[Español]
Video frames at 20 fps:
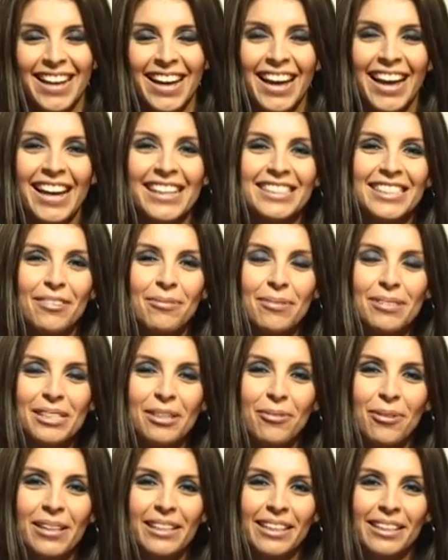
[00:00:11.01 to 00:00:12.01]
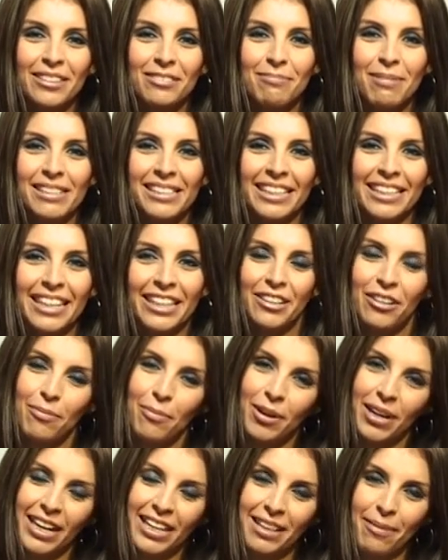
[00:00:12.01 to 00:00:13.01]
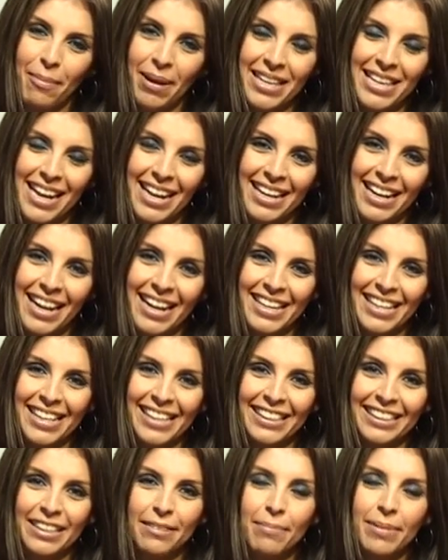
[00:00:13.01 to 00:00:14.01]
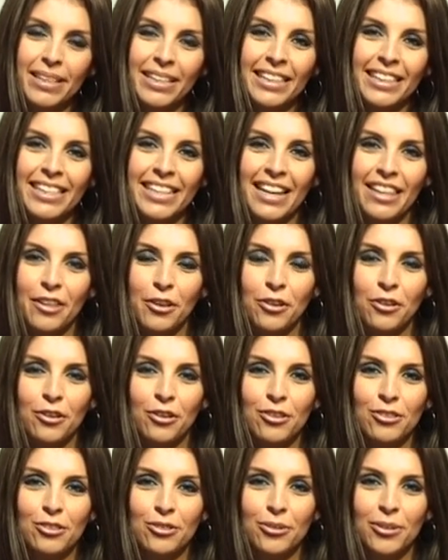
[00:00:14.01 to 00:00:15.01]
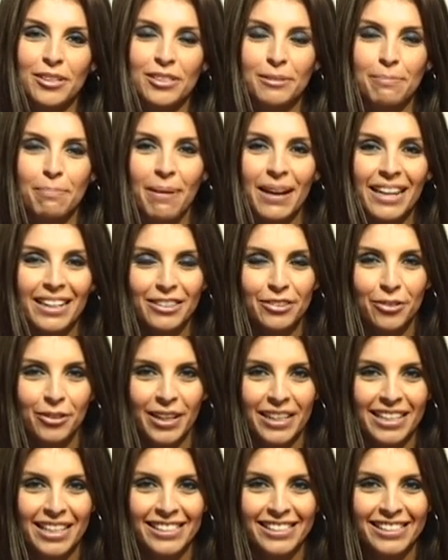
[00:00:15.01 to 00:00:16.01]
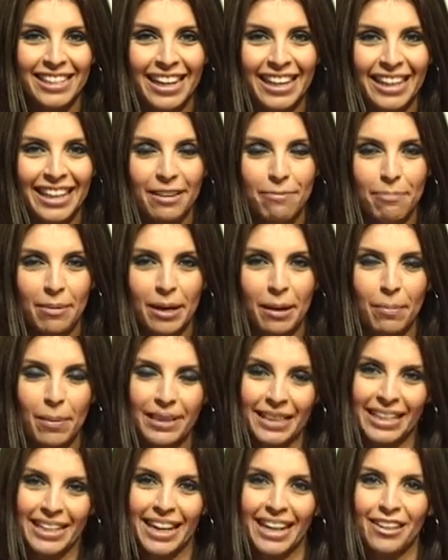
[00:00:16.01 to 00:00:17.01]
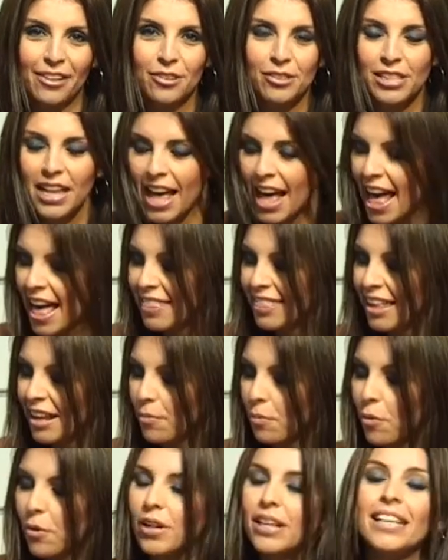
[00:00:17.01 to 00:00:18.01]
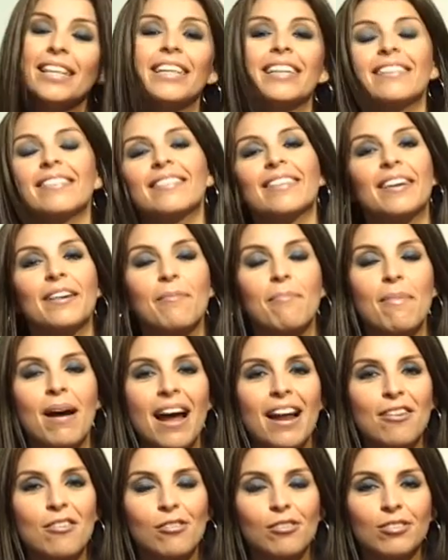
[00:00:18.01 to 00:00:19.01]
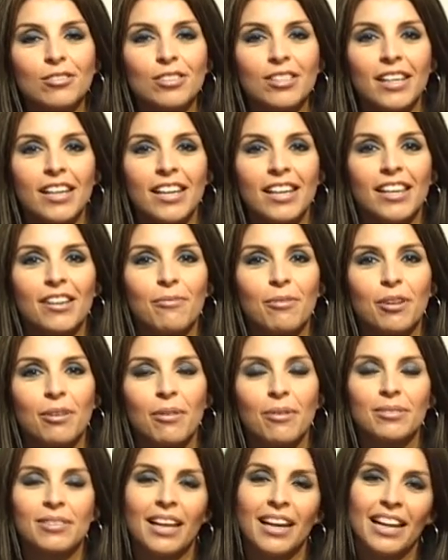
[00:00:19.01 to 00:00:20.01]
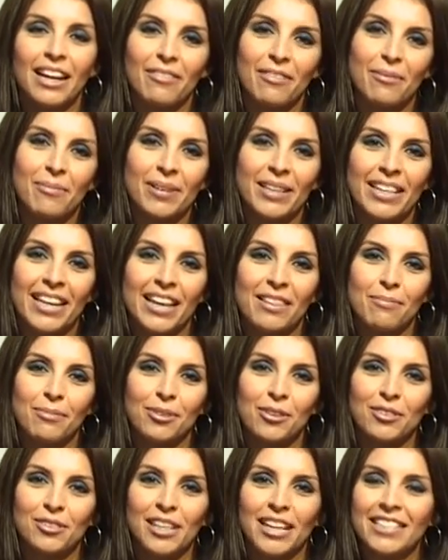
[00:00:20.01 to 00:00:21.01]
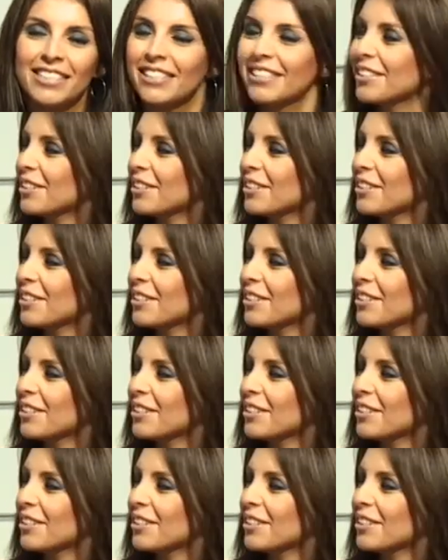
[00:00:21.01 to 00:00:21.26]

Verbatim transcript: Estamos de vuelta con más aquí en Como cada mañana y el tema del día de hoy con nuestro experto que ya está aquí para platicarnos del bullying entre hermanos. Y bueno, vamos a dar la bienvenida a Edmundo Sánchez.